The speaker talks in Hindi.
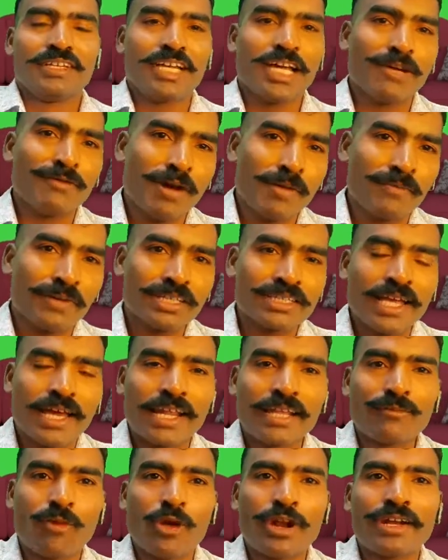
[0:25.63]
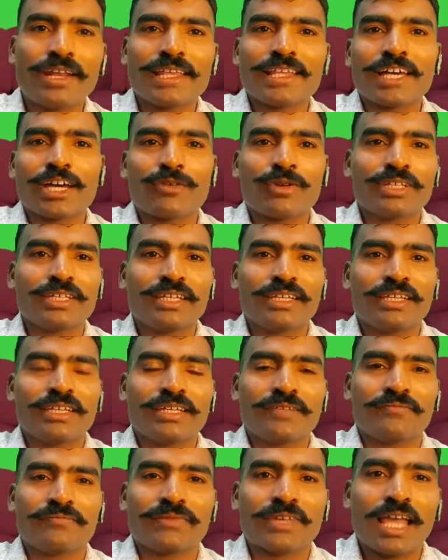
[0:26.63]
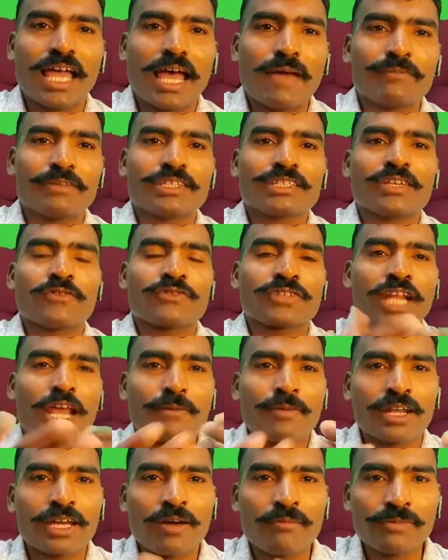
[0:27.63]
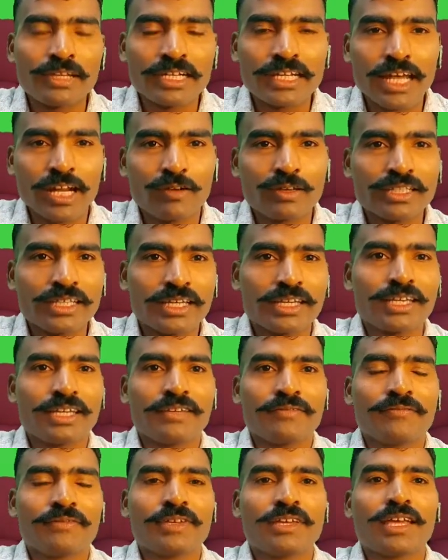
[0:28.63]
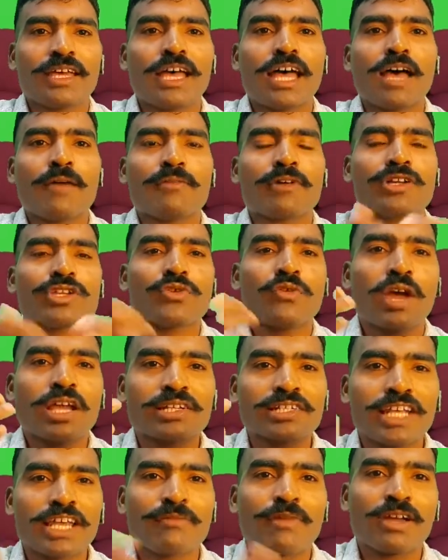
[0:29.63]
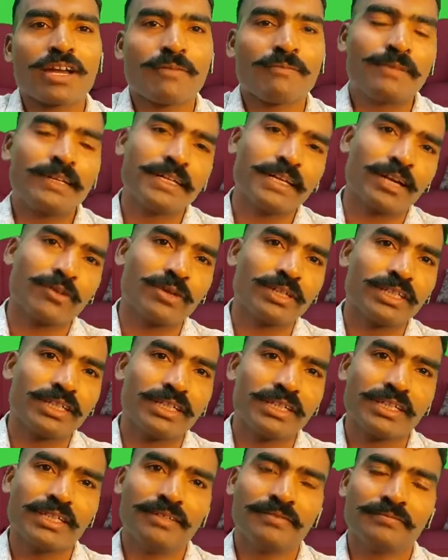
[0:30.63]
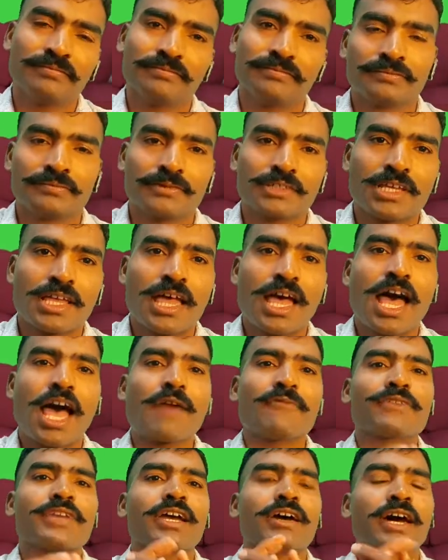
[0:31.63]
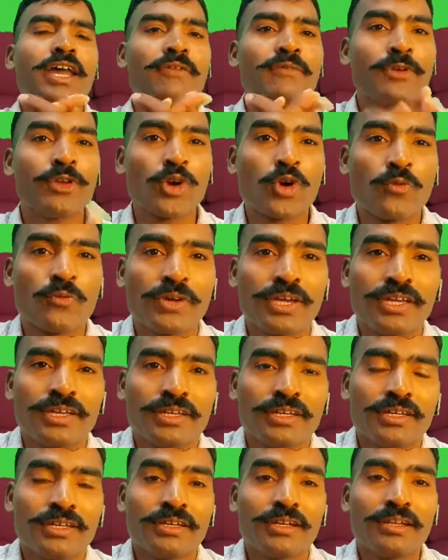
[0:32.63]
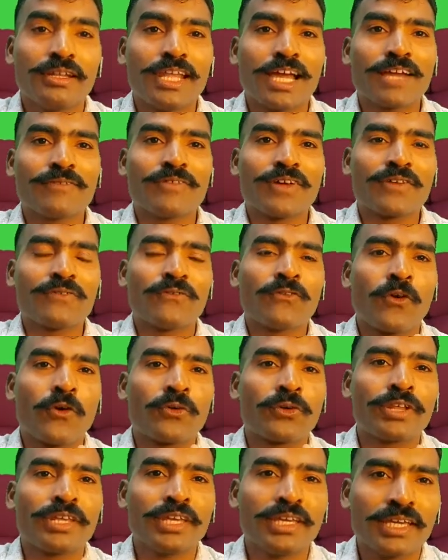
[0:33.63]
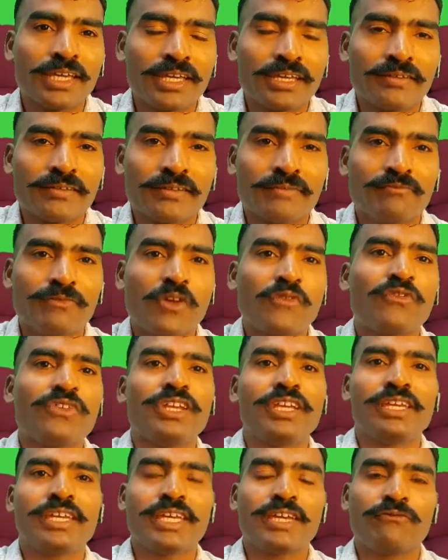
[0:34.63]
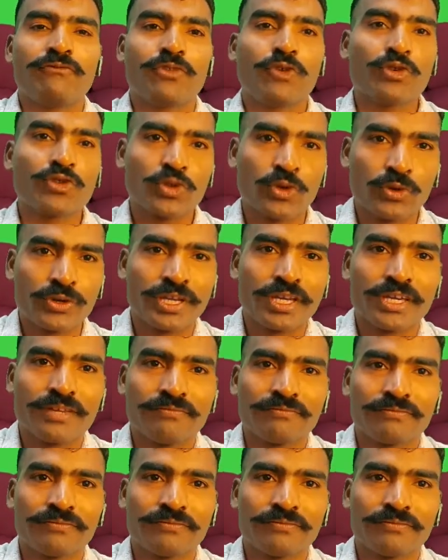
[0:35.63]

हम आपका चैनल मोनेटाइज करवा देंगे आपके सब्सक्राइबर कंप्लीट करवा देंगे आपका जो वॉच टाइम है कंप्लीट करवा देंगे आपके हर वीडियो पे लगभग फोर्टी के फिफ्टी के व्यूज़ होंगे